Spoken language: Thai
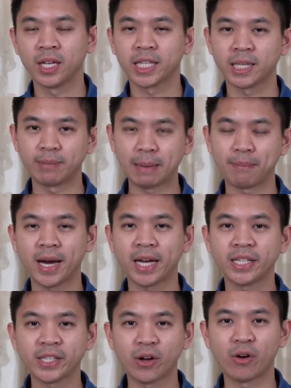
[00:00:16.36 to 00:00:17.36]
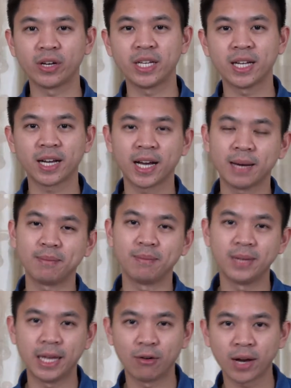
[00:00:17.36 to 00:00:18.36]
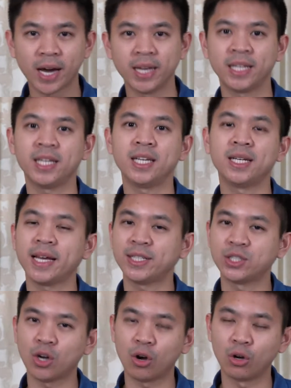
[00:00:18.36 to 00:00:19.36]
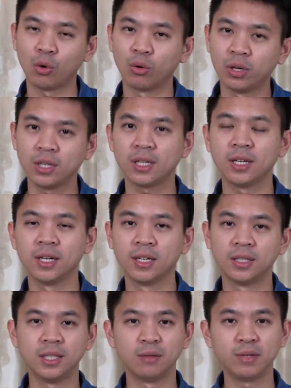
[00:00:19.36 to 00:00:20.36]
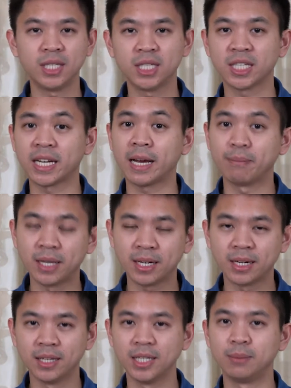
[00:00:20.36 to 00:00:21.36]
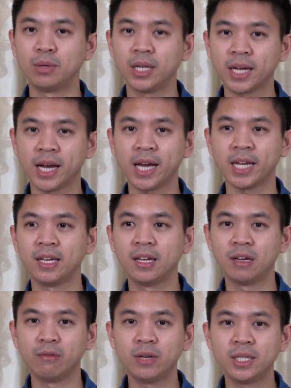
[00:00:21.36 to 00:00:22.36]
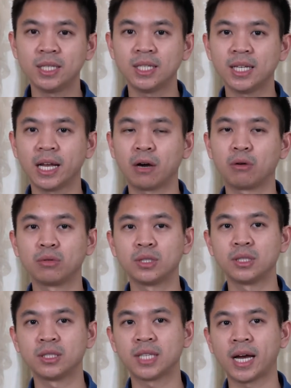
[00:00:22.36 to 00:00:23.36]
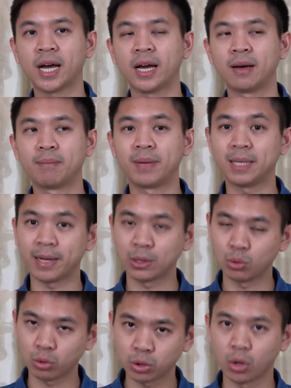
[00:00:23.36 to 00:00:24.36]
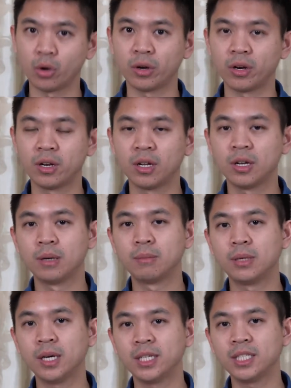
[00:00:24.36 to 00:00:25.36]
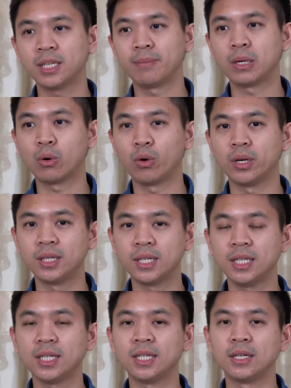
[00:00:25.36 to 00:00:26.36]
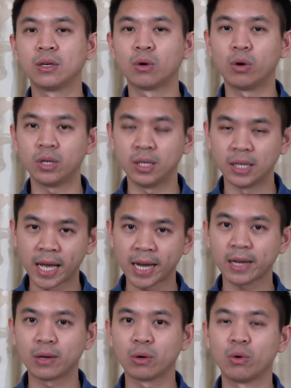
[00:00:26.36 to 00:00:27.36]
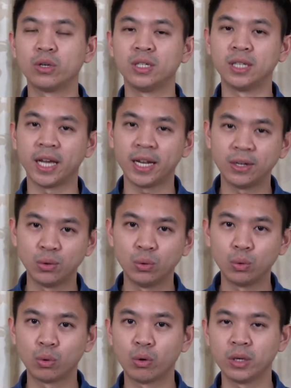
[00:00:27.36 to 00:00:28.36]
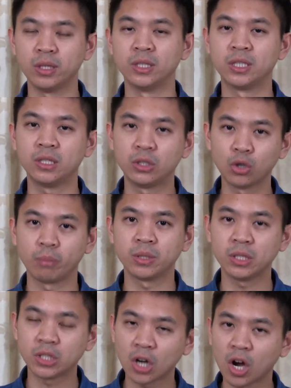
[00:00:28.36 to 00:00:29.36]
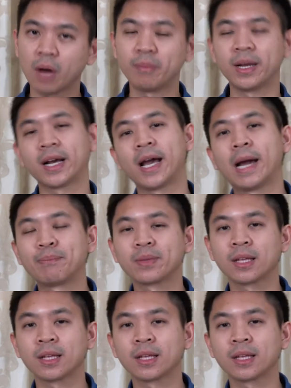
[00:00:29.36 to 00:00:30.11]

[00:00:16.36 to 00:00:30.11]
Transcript: สำหรับพาร์ทสองนี้นะครับเดล คาร์เนกีได้เจาะลงลึกถึงวิธีชนะมิตรหรือพูดได้ง่ายวิธีที่เราจะปฏิบัติตัวตนเพื่อที่จะเป็นคนที่คนอื่นรักคนอื่นเอ็นดูคนอื่นชื่นชมชื่นชอบนะครับ